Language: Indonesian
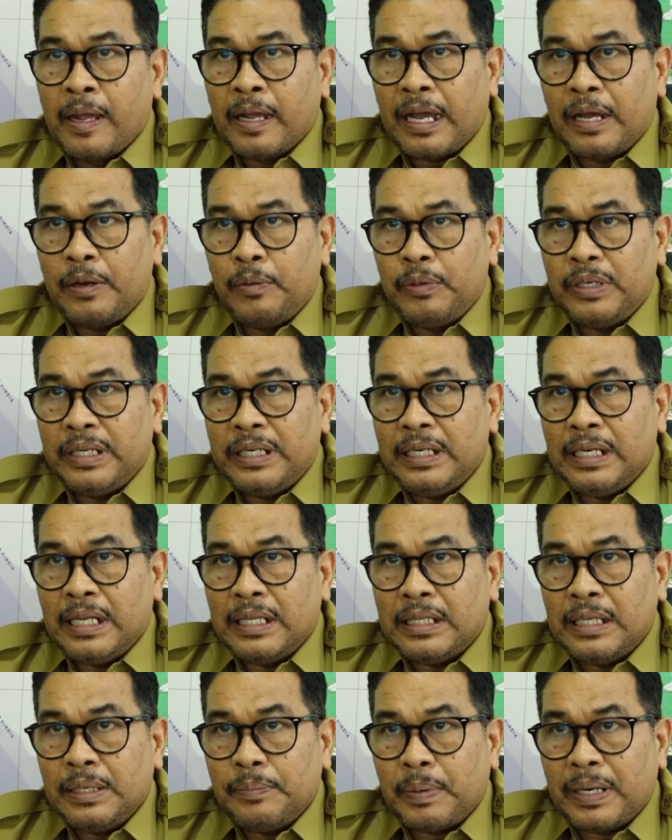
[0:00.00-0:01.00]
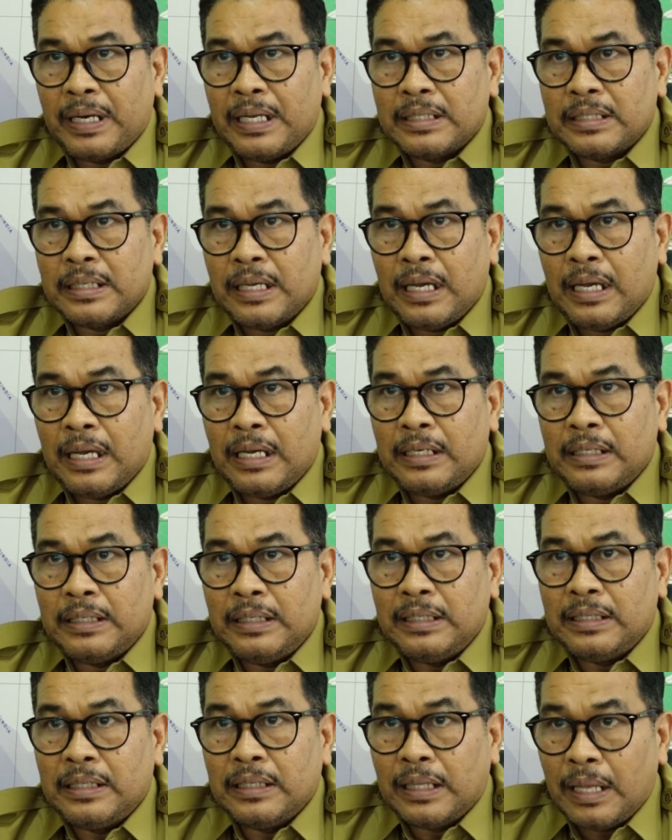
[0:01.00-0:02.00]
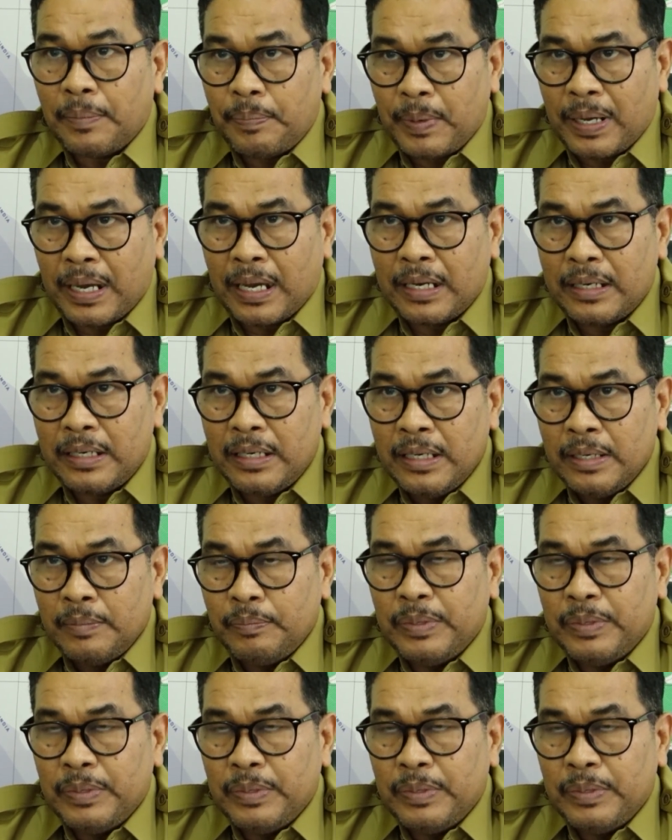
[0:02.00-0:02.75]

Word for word: kanun ini nanti pada saat ditetapkan